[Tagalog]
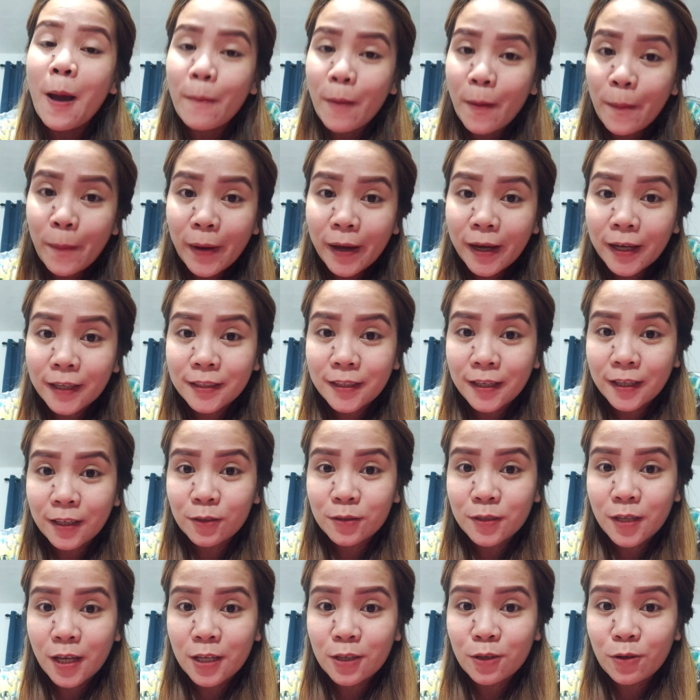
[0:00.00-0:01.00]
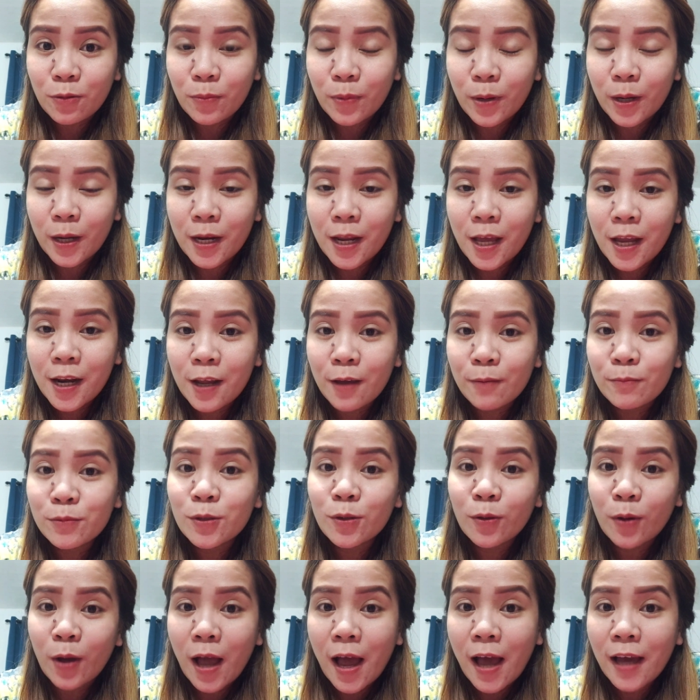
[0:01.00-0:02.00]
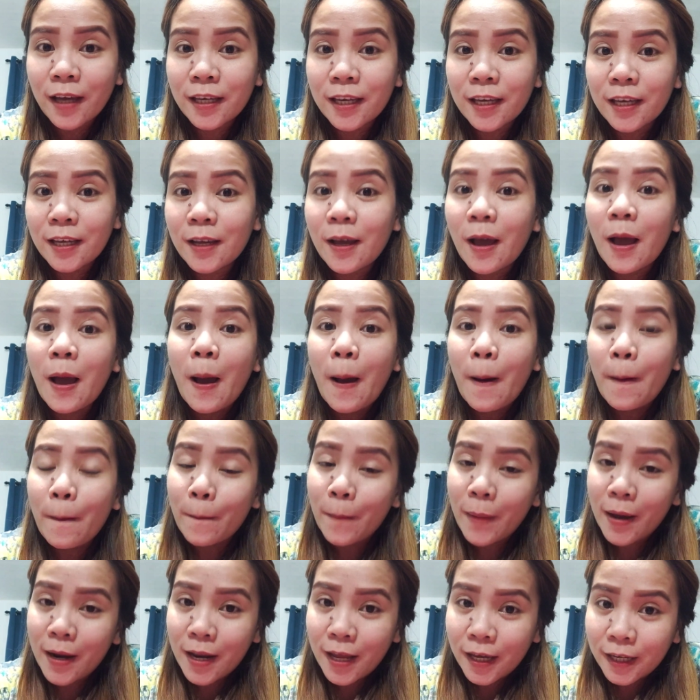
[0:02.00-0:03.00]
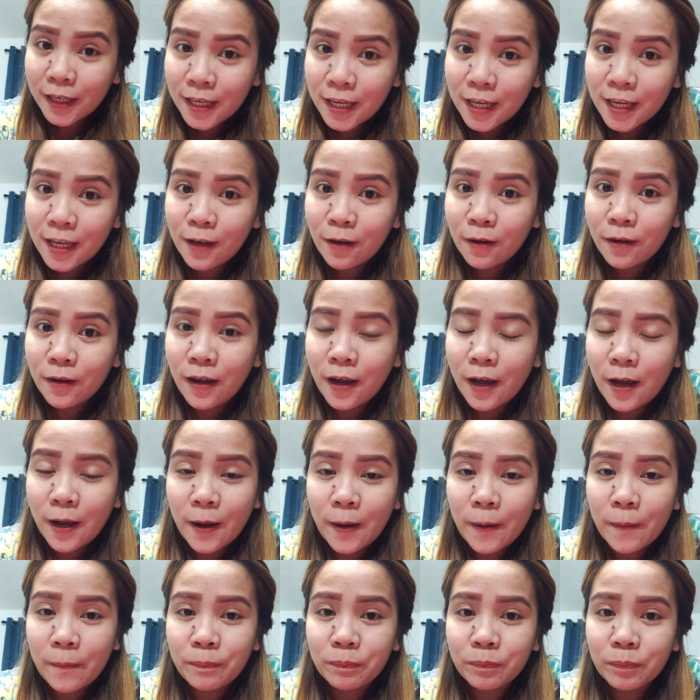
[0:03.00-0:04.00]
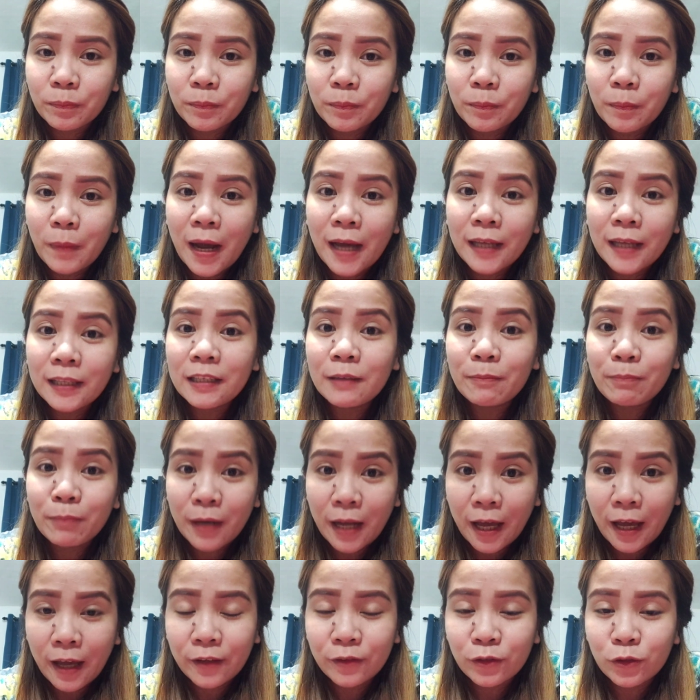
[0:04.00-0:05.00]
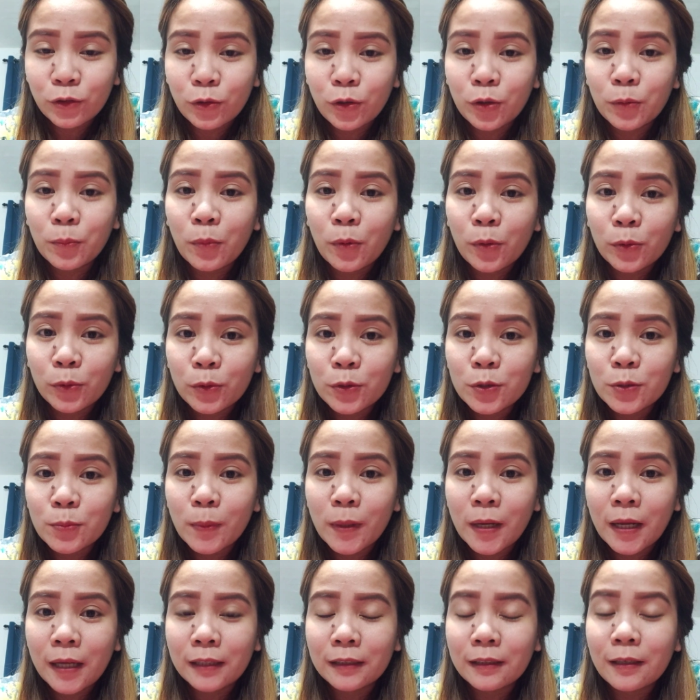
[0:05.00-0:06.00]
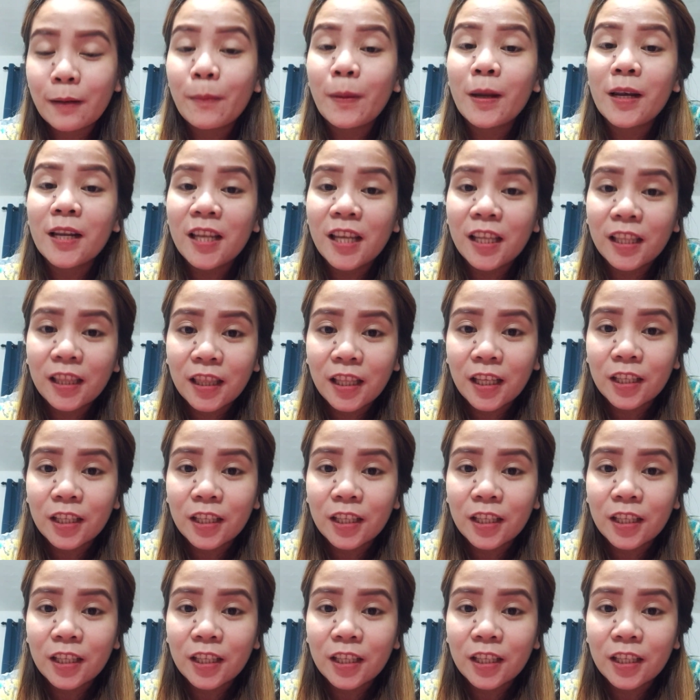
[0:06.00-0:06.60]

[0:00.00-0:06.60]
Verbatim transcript: Papakita ko sa inyo mga lalabs yung aking malaking um, money plant or potus plant na maliit